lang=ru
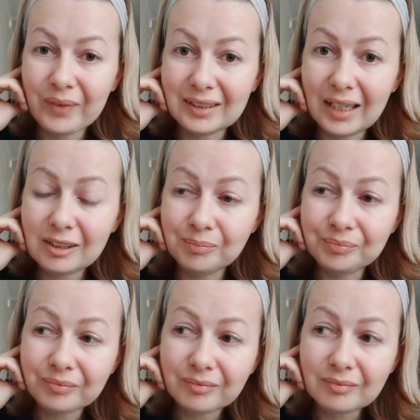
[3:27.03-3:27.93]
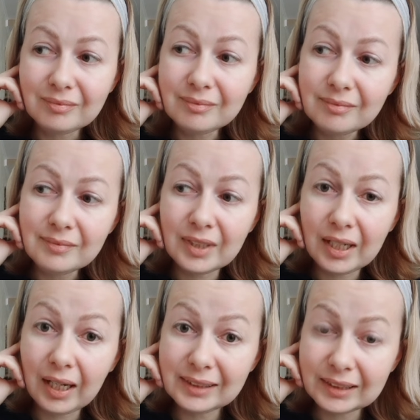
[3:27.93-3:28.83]
Так?
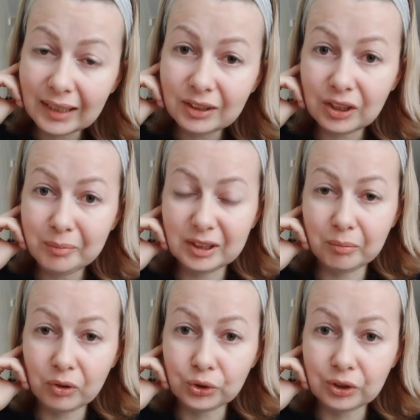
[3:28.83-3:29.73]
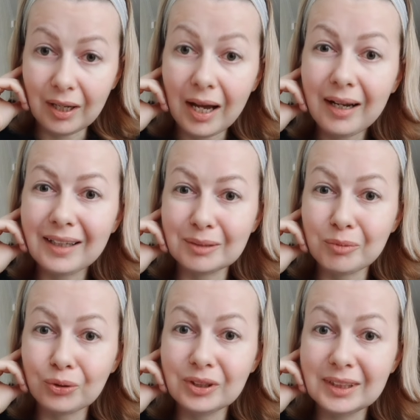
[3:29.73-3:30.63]
А цена должна быть заморожена. А как
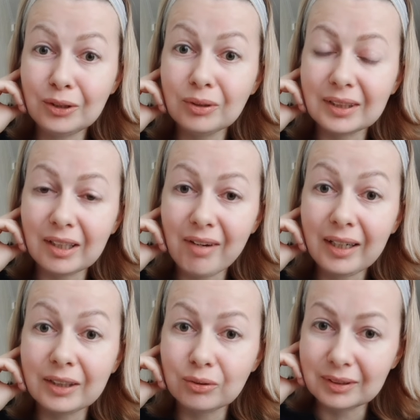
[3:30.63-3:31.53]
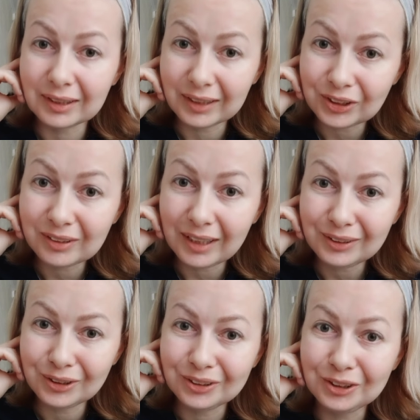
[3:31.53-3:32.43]
заморозить цену на товар, который на наш склад
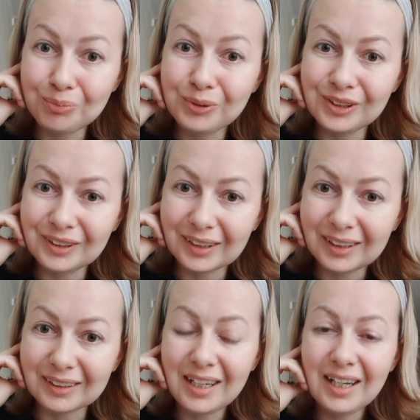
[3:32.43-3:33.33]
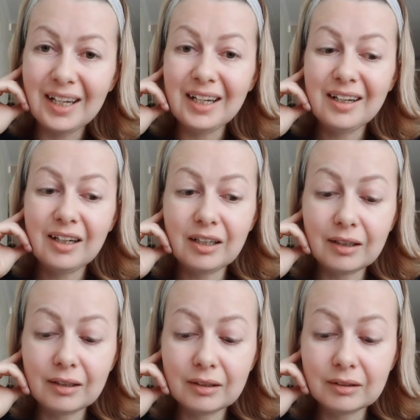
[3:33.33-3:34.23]
еще не приехал?
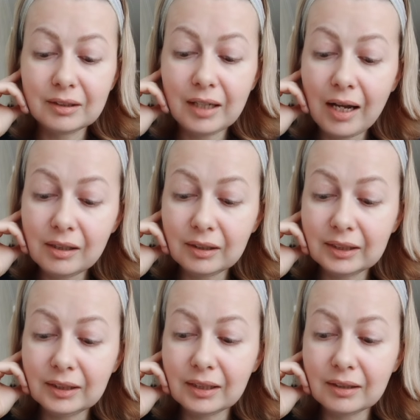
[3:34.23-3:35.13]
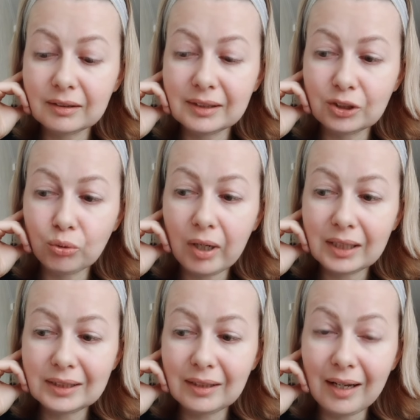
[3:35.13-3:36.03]
Э, как эта
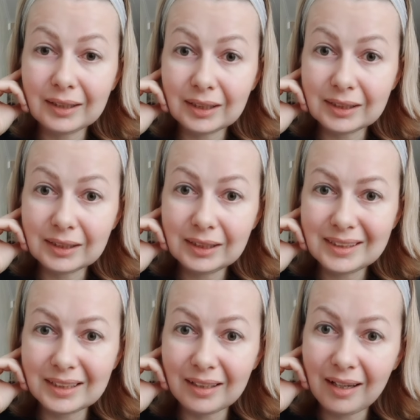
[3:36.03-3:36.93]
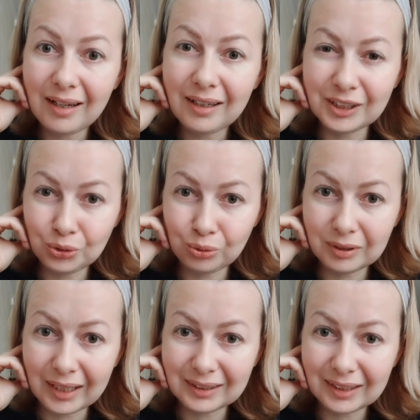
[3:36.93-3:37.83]
ситуация отразится на
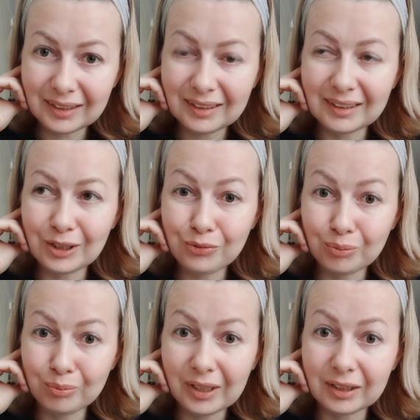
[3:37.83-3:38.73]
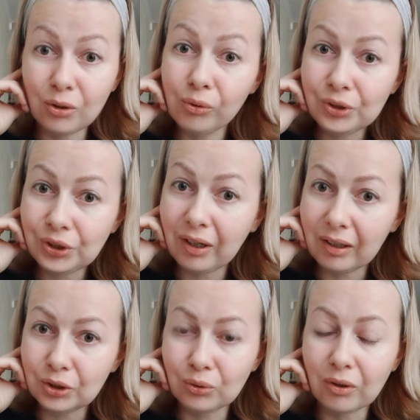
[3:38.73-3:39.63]
консультантах э, Фоберлик? Очень
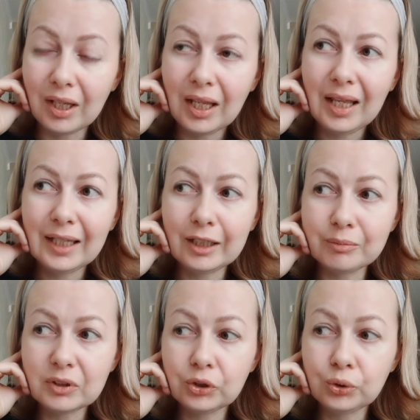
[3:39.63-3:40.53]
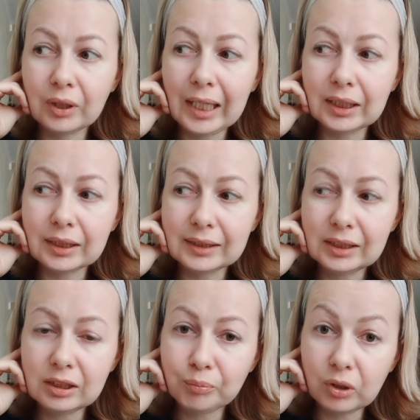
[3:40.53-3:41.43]
хорошо, я вам скажу, она
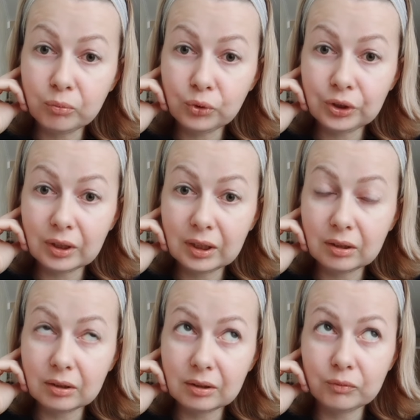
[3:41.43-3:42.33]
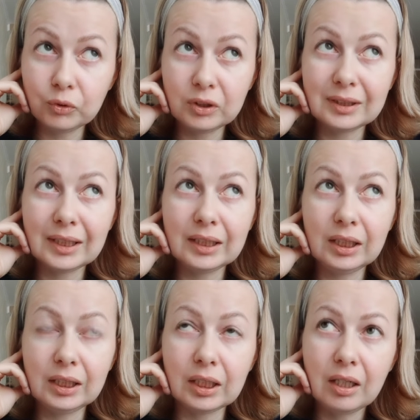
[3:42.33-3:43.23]
отразится, потому что э, вот
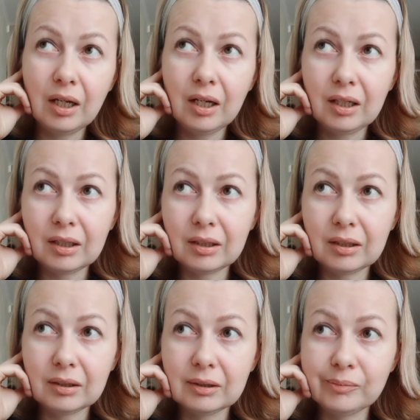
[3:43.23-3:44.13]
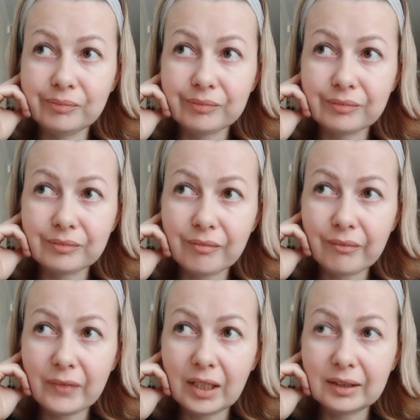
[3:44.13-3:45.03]
такие эм,
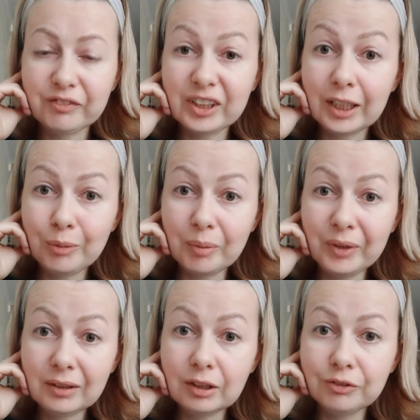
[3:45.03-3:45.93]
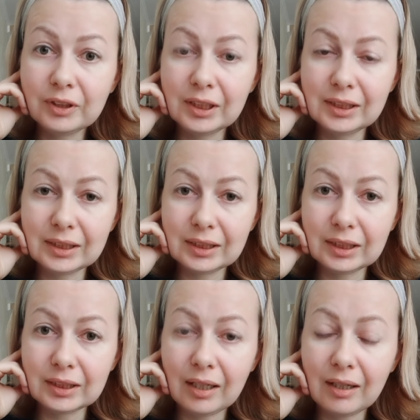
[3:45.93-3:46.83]
в такие моменты в
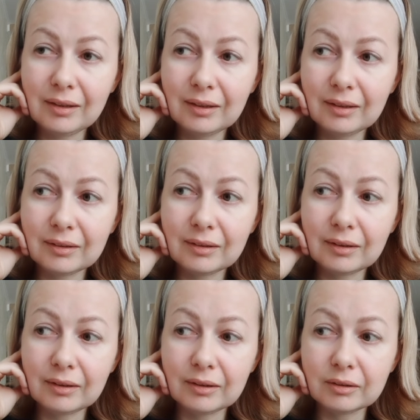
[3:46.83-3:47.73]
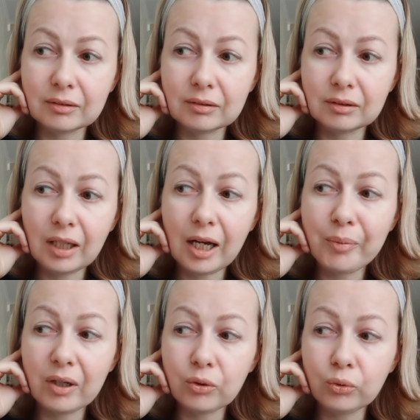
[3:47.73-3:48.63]
кризисные, да,
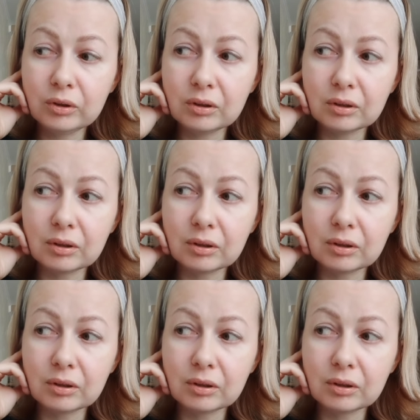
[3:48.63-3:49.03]
наоборот,